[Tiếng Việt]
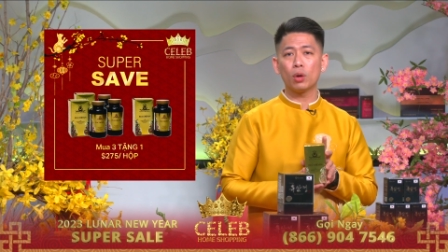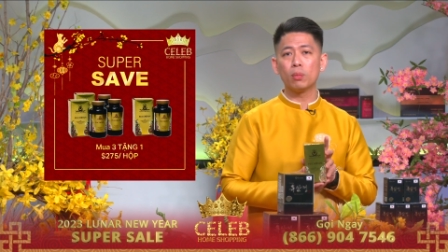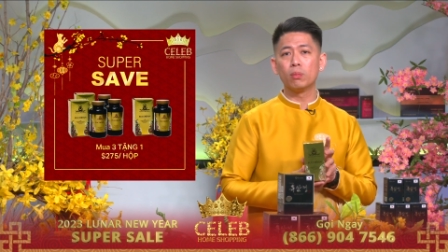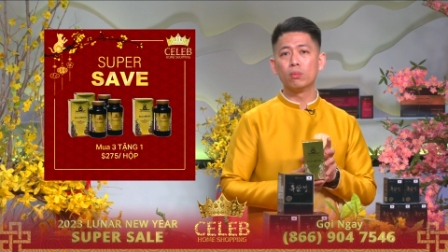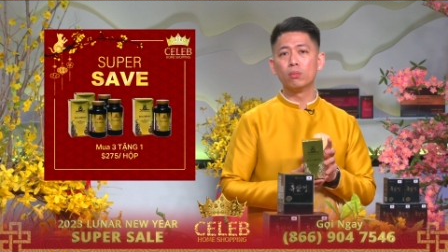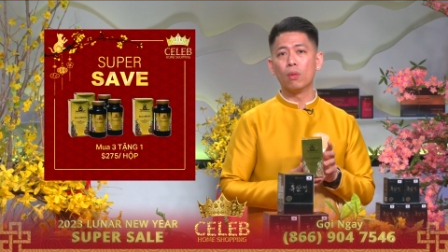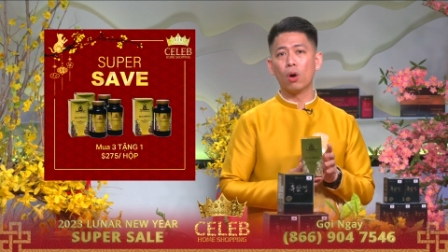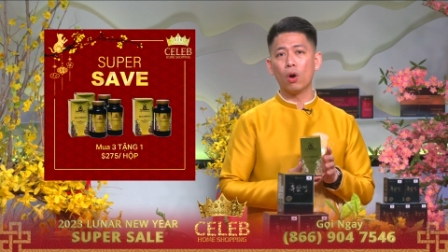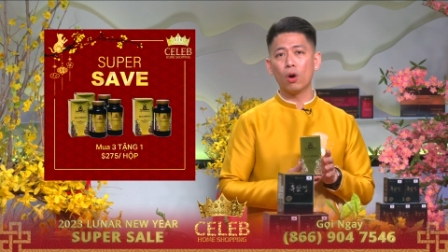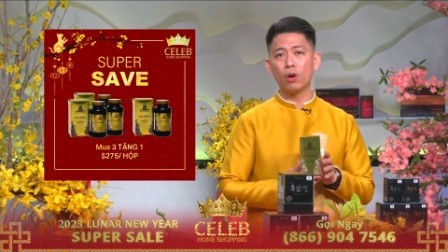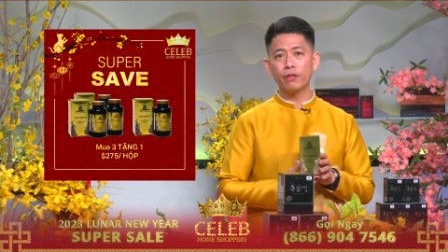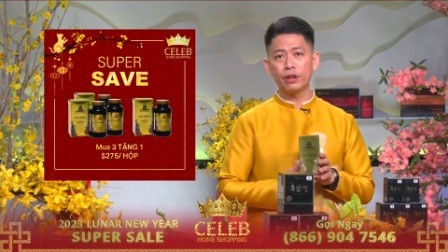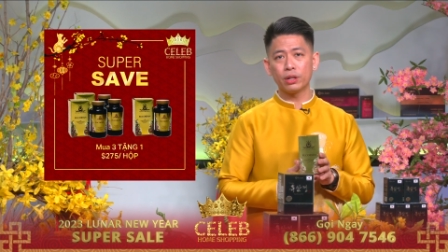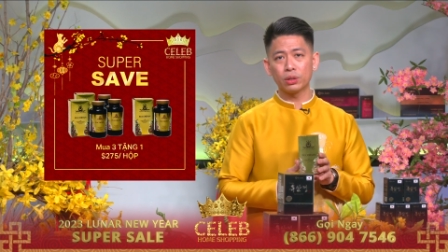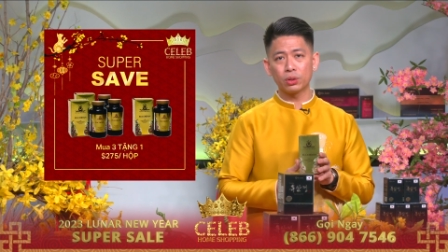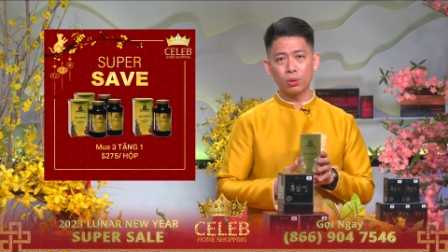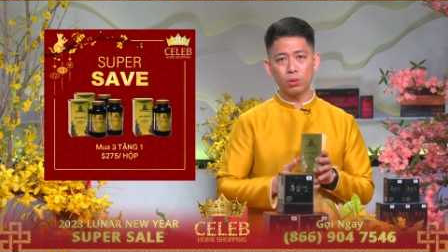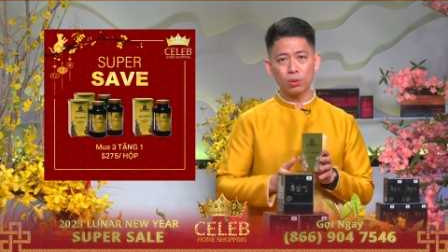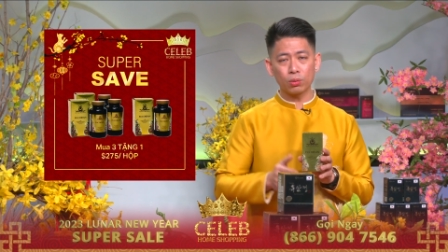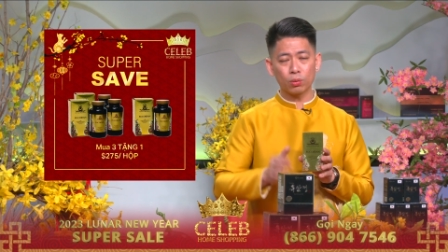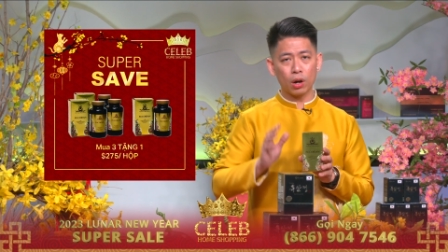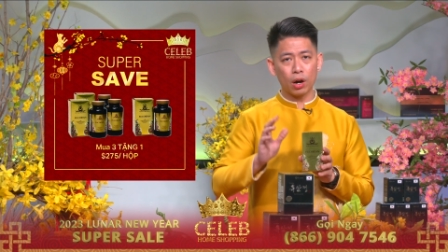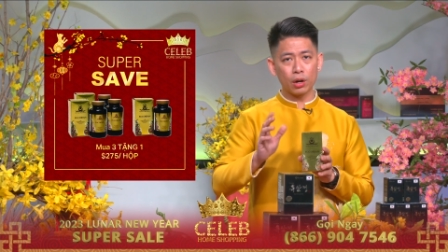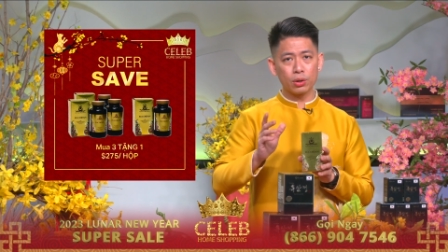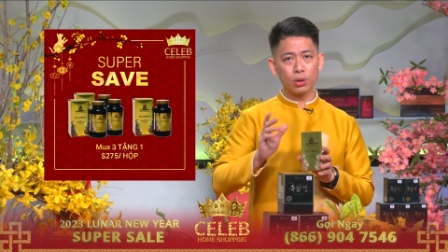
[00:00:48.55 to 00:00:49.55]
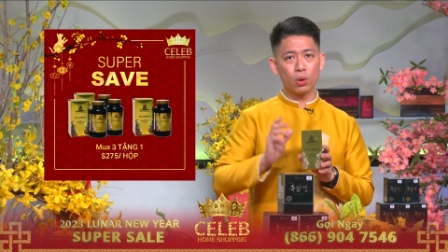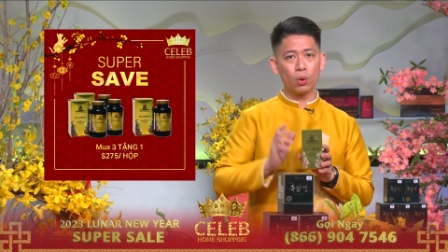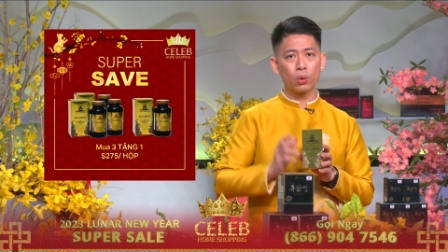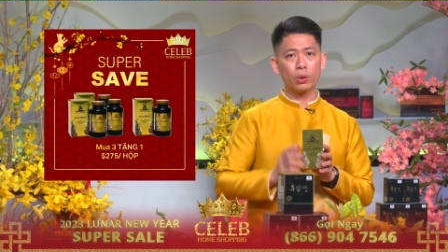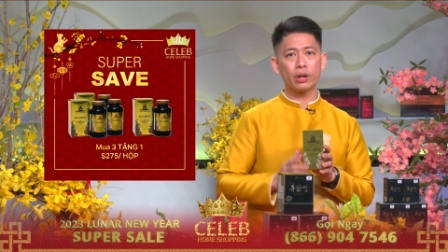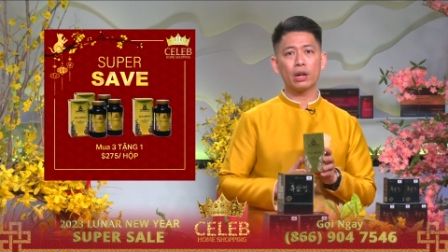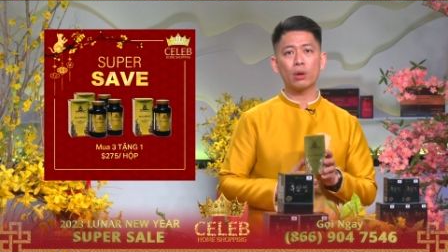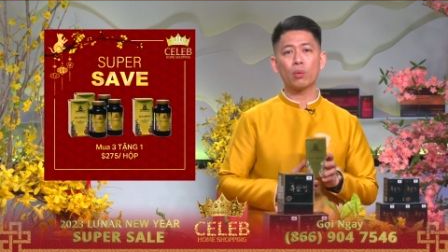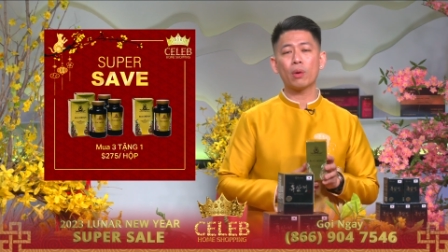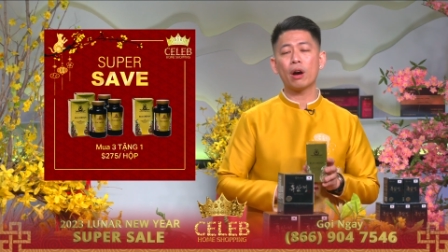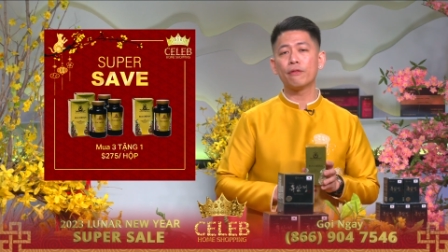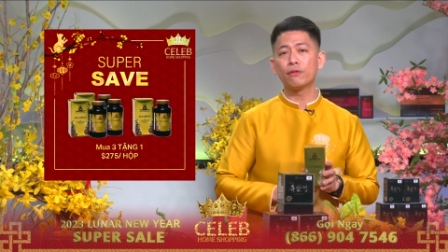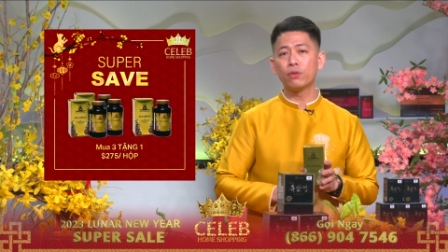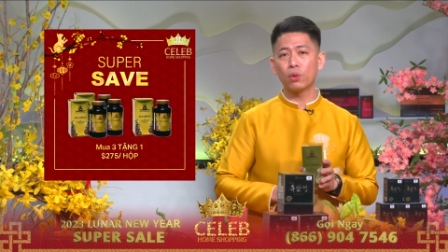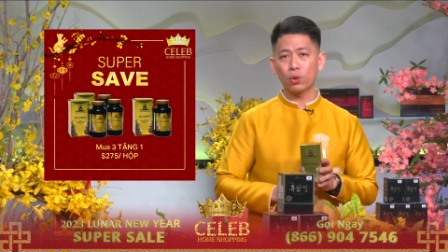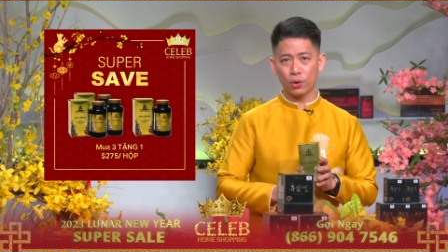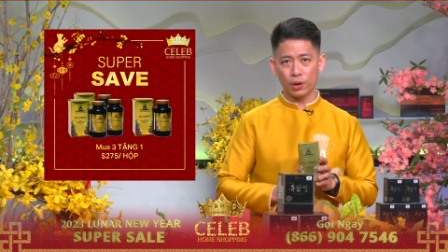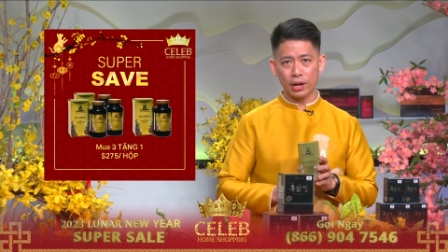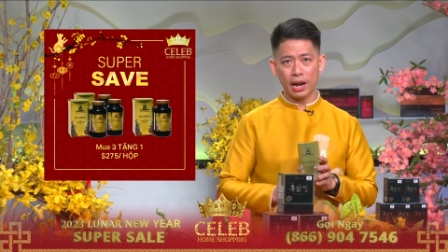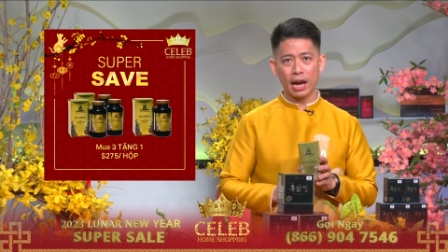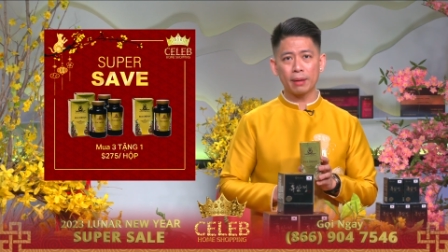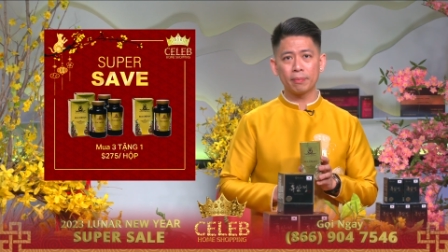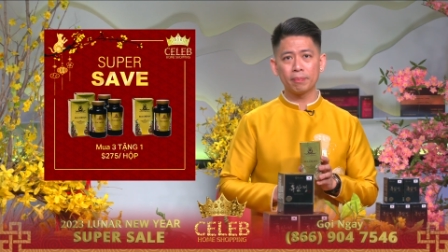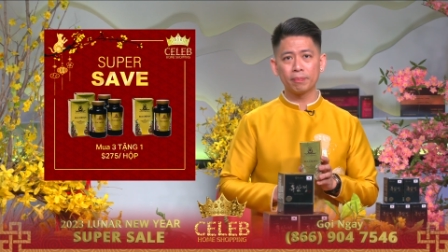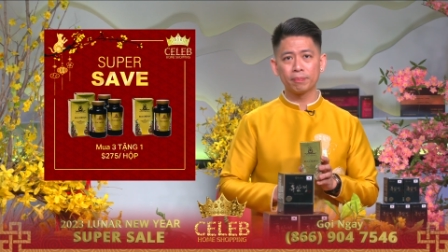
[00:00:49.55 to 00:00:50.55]
cho mỗi viên thuốc Royal Okinawa
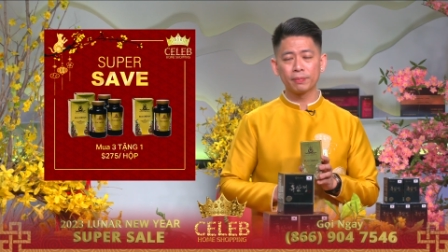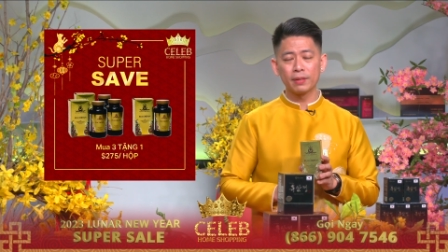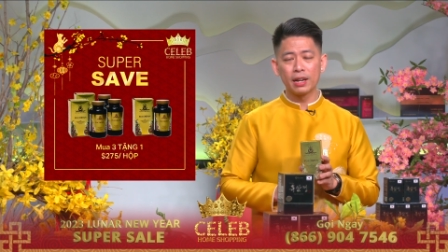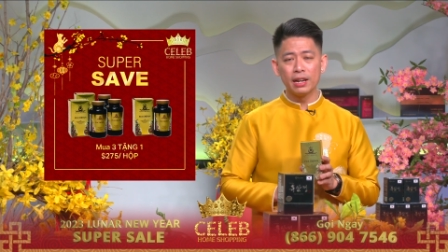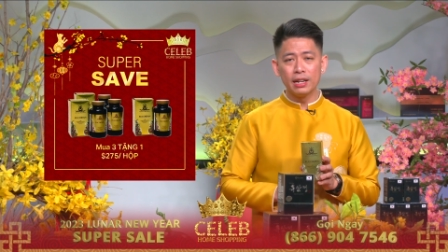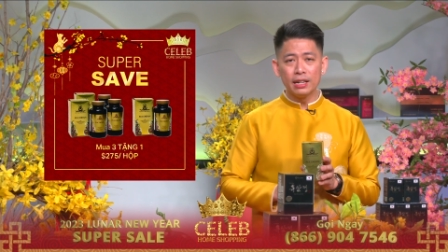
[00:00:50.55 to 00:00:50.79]
Fucoidan.